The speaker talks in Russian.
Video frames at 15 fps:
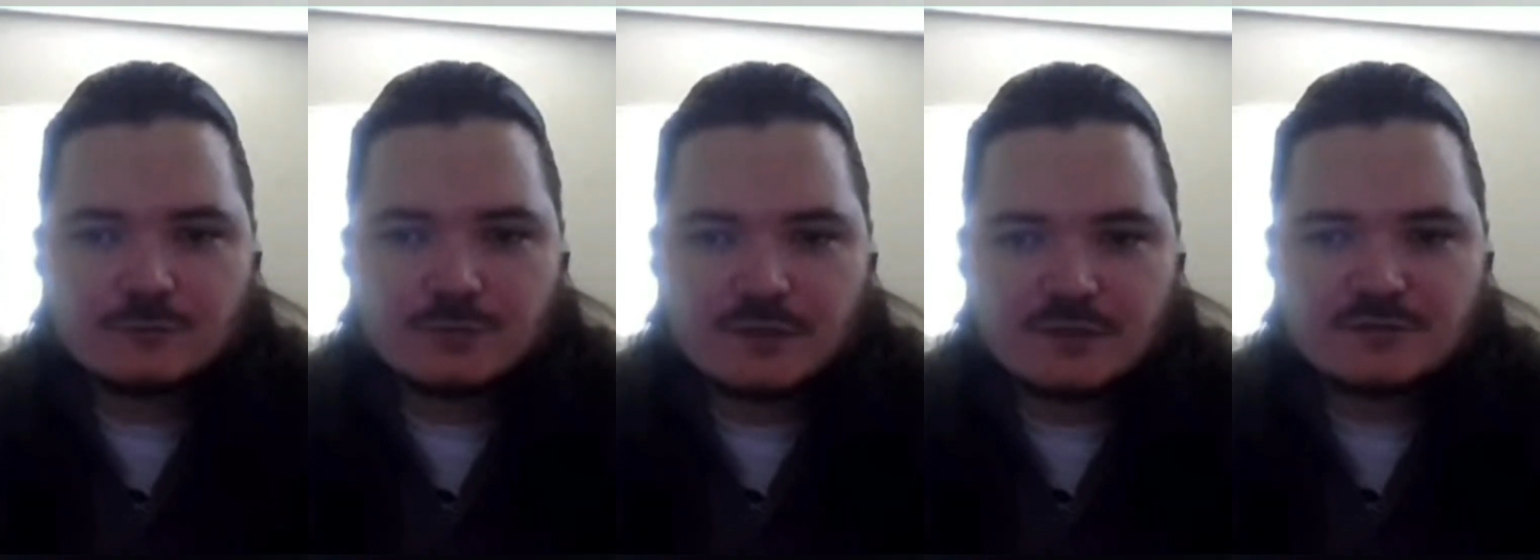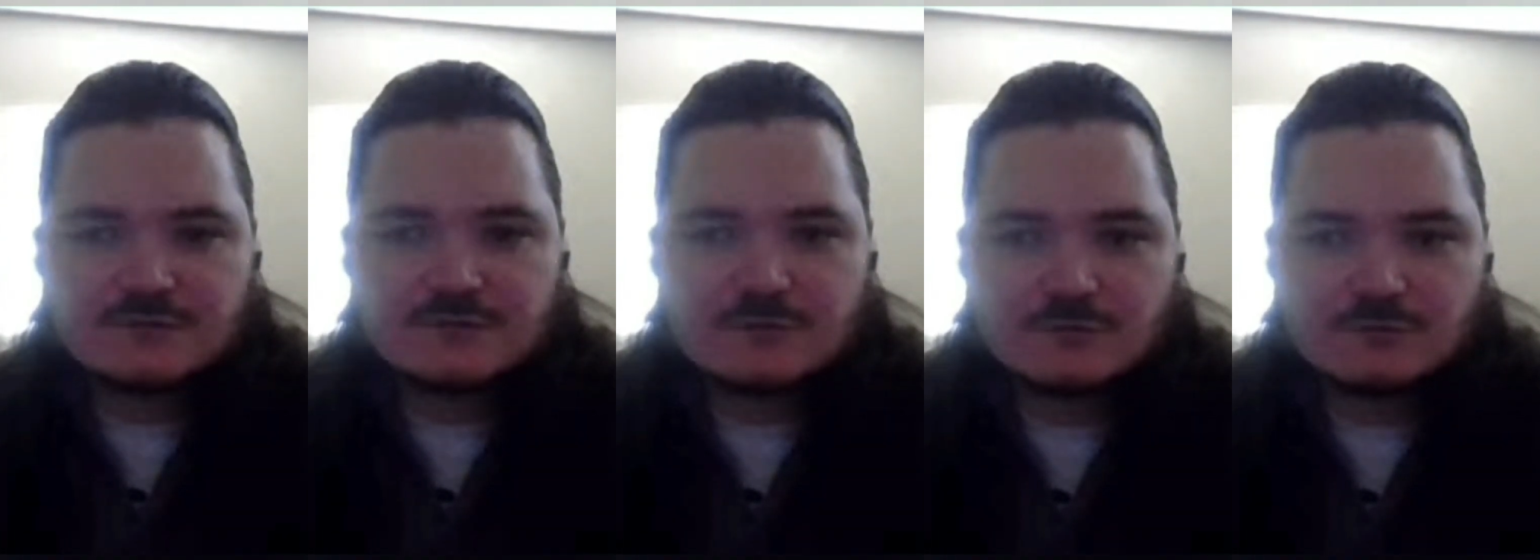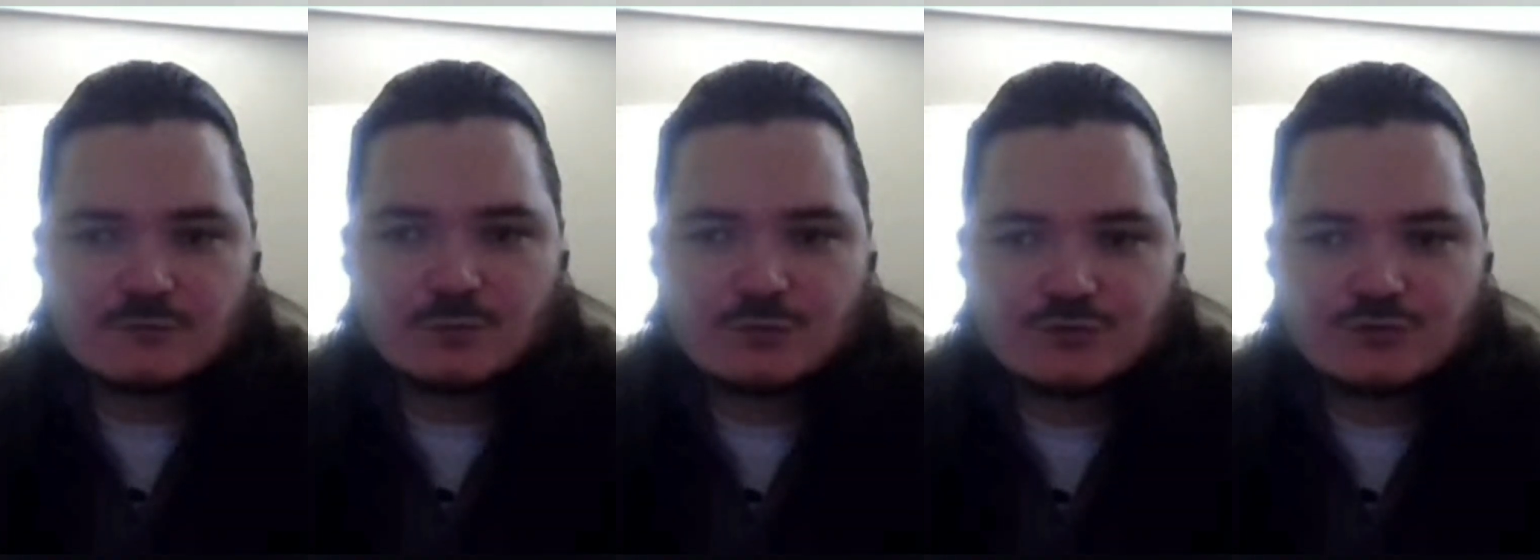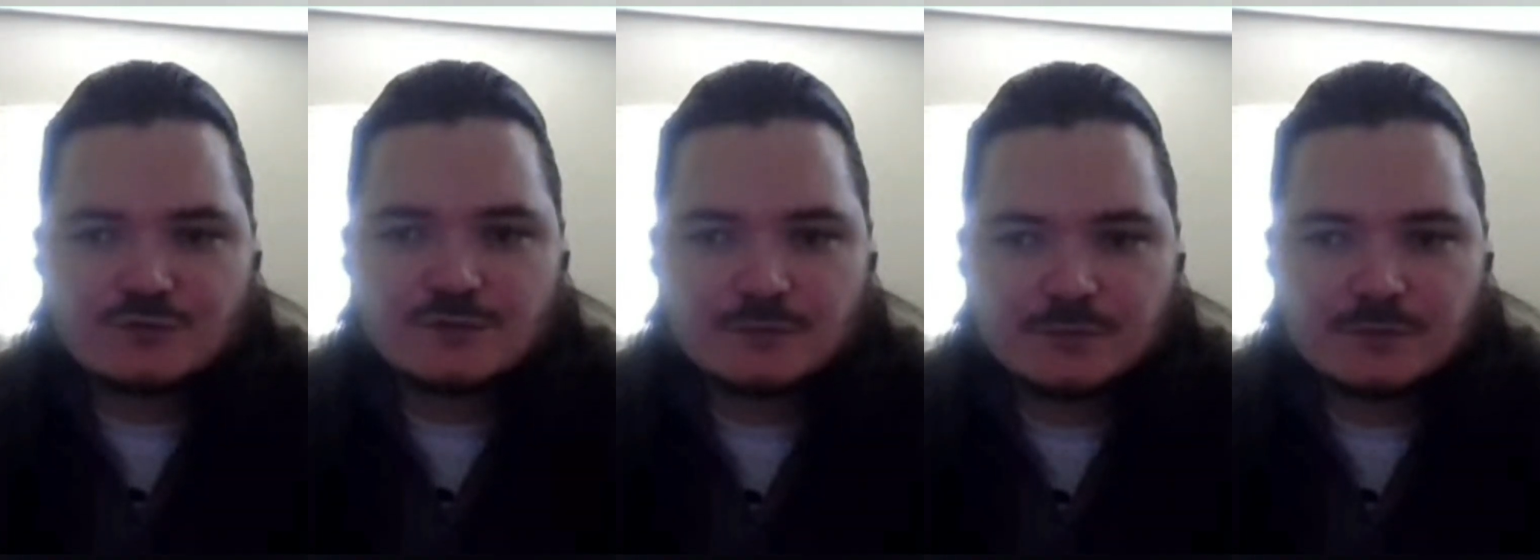Про Осетию в большей
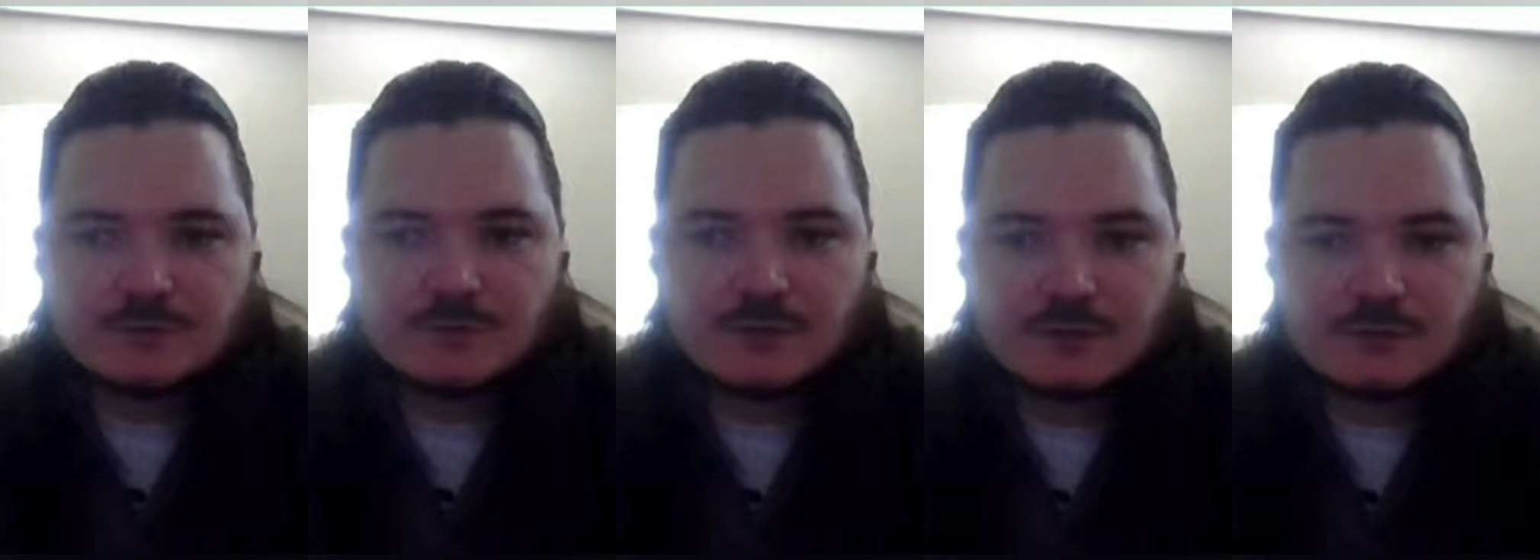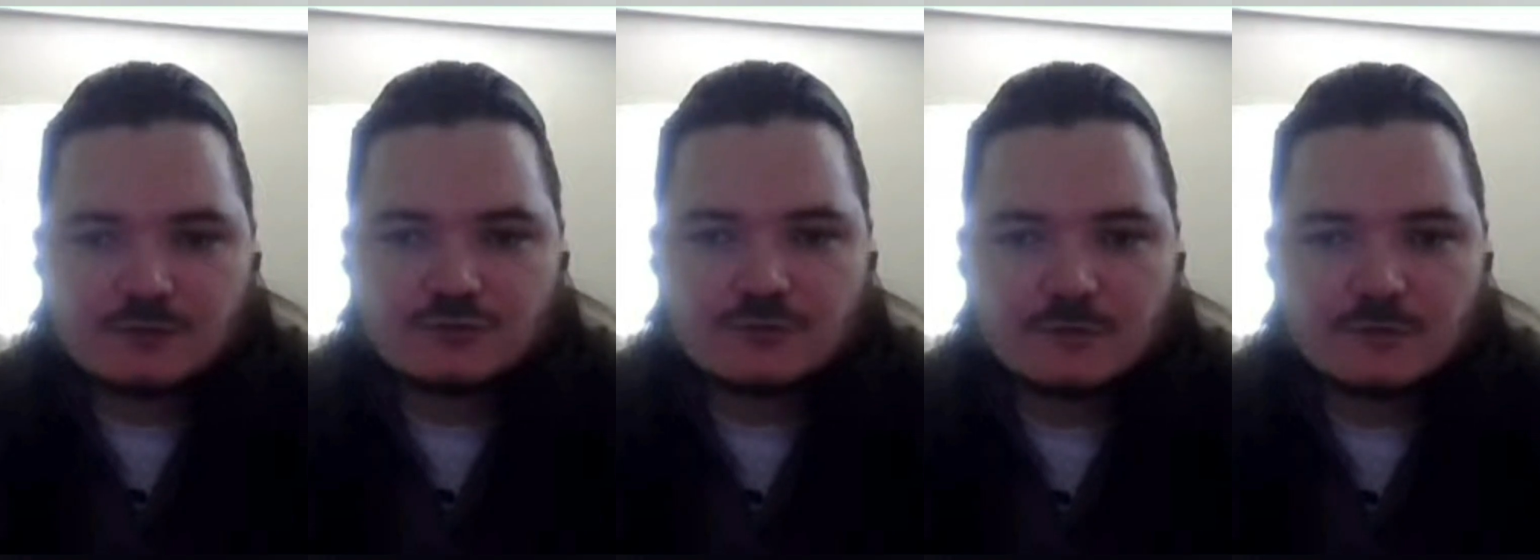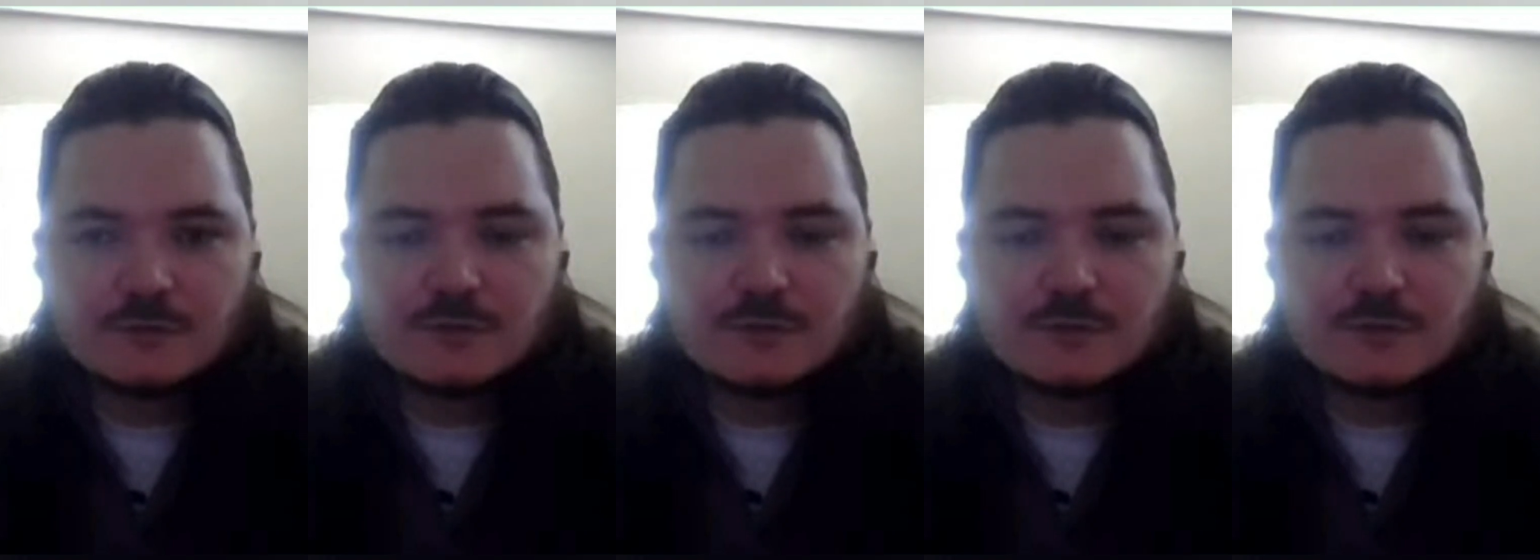степени, конечно.